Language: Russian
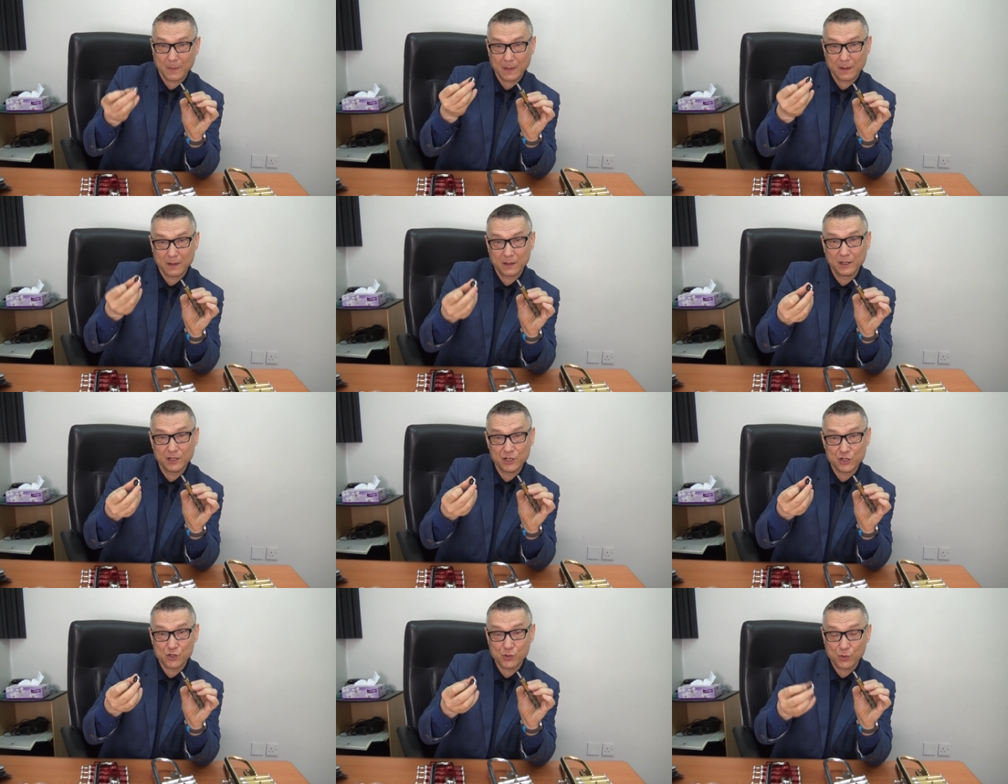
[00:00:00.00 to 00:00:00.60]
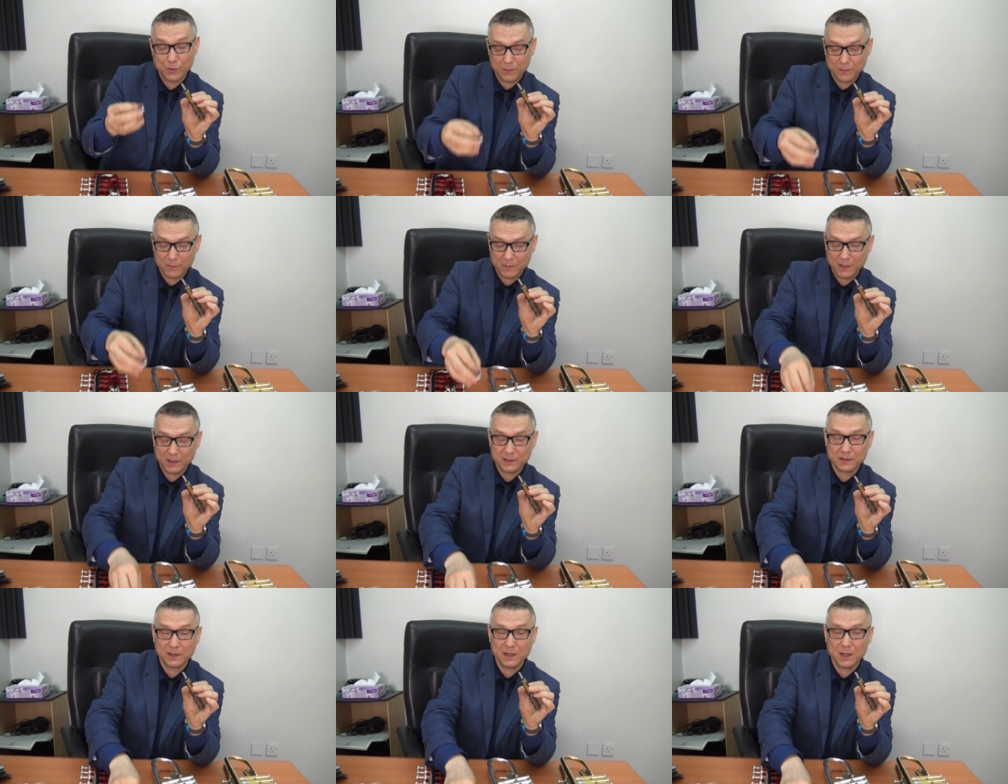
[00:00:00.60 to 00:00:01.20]
крышку
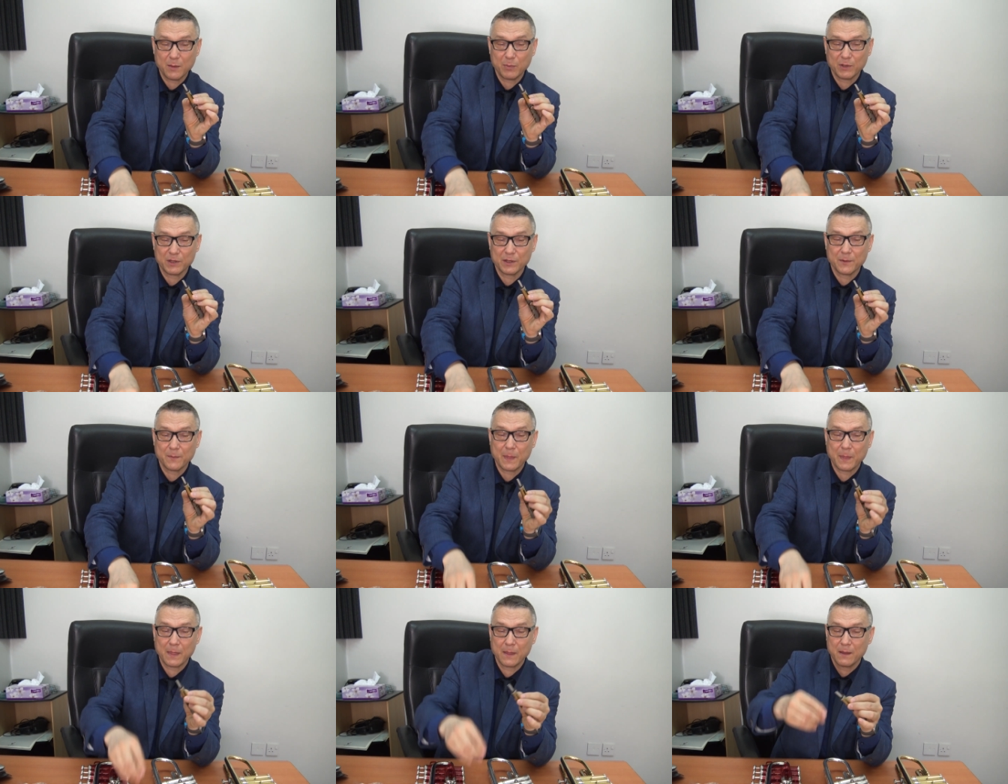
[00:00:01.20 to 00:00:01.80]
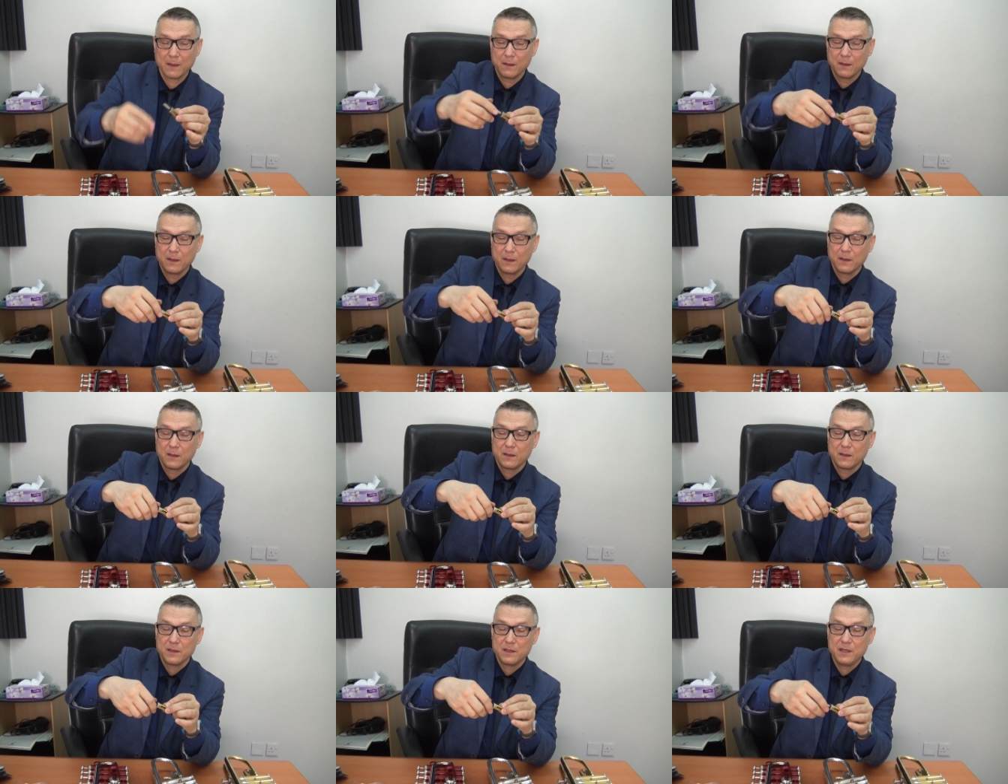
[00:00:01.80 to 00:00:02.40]
от клапана
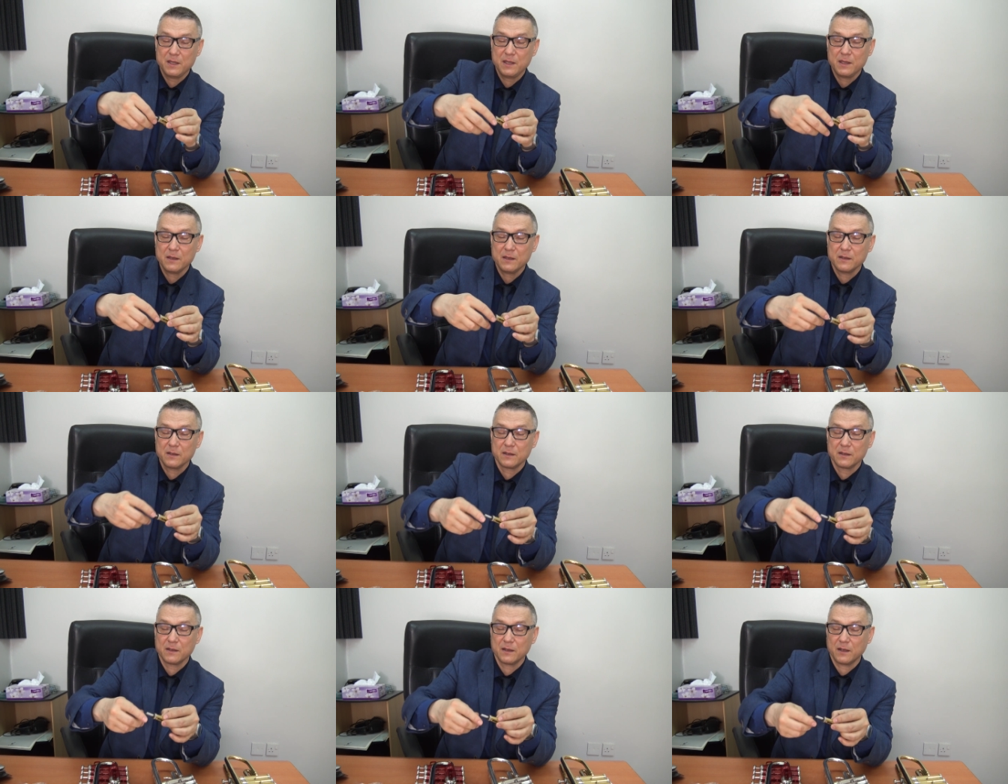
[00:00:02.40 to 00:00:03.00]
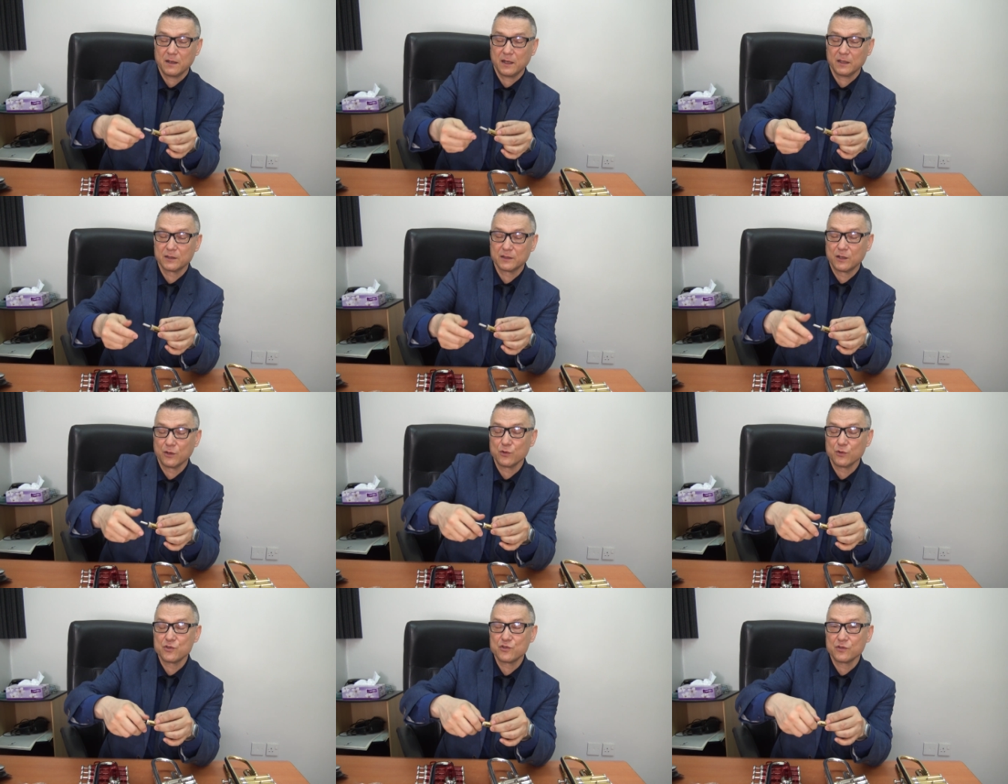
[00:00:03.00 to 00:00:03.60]
и
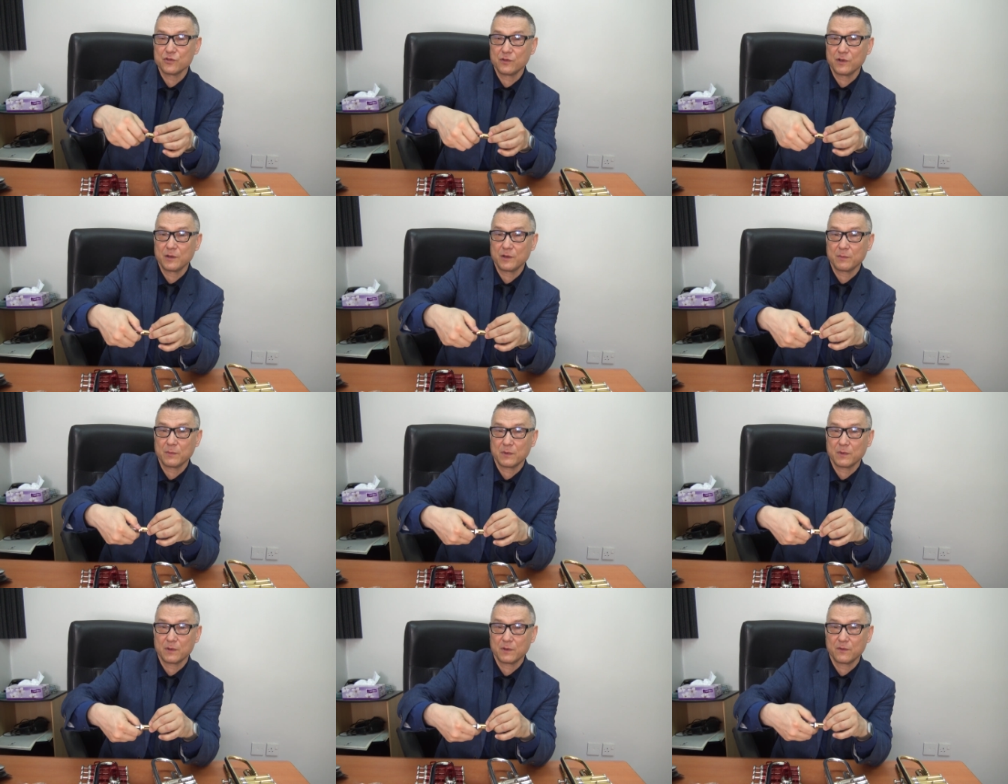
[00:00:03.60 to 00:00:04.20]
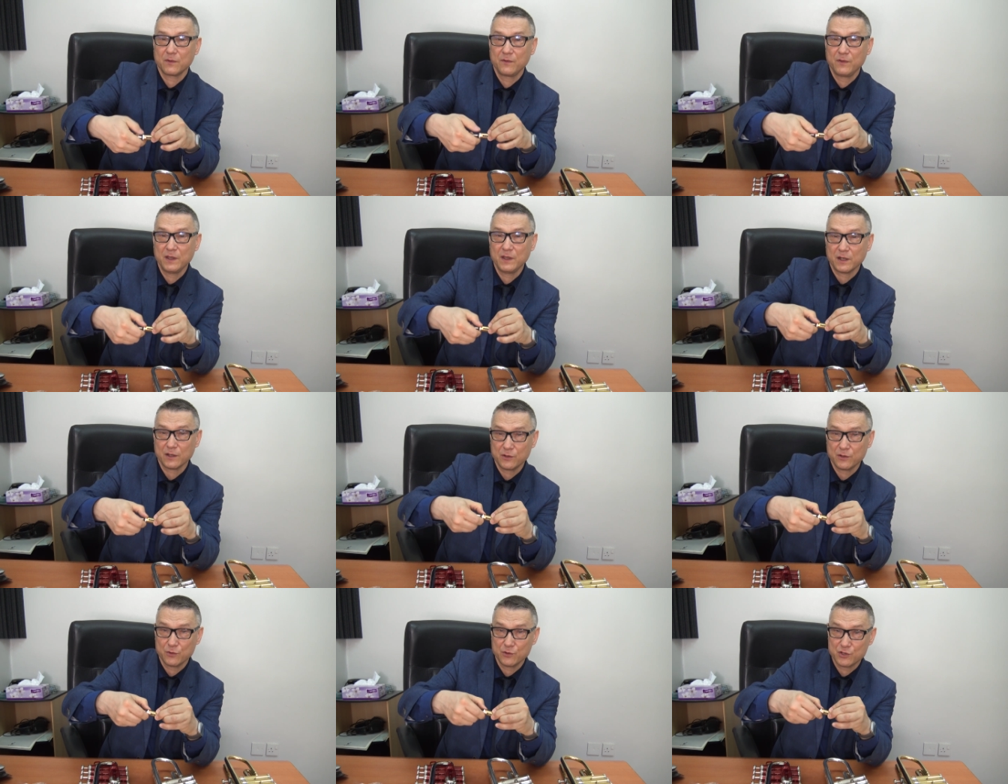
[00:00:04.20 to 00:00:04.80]
откручиваем
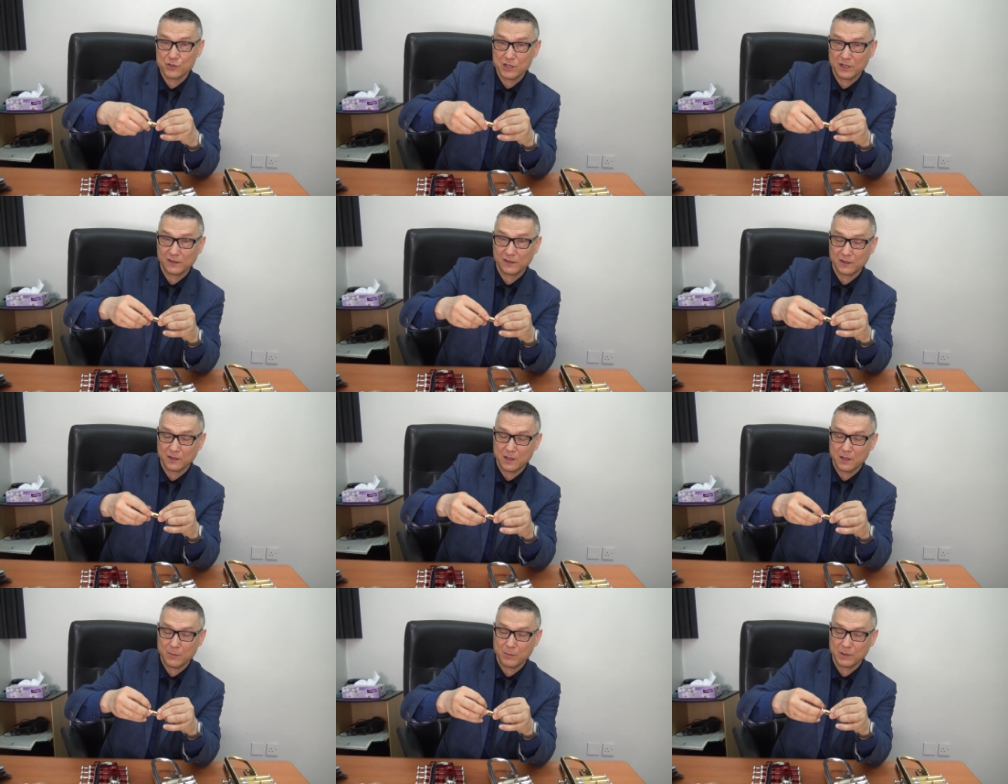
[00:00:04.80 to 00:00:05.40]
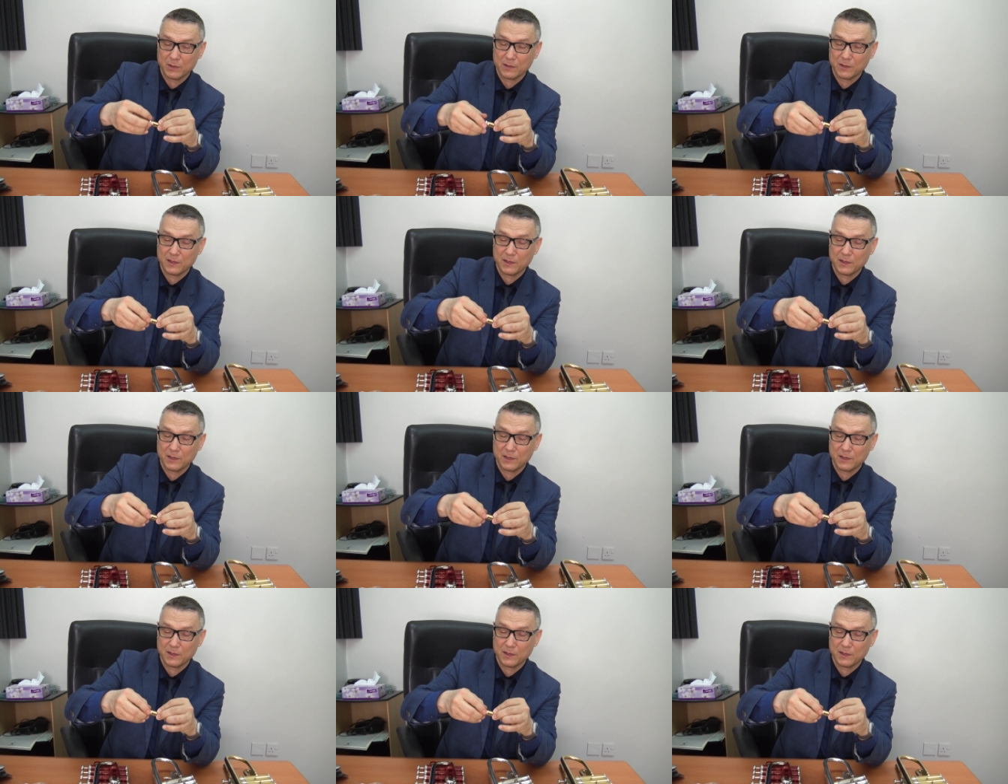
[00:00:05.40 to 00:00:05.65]
верхнюю часть клапана.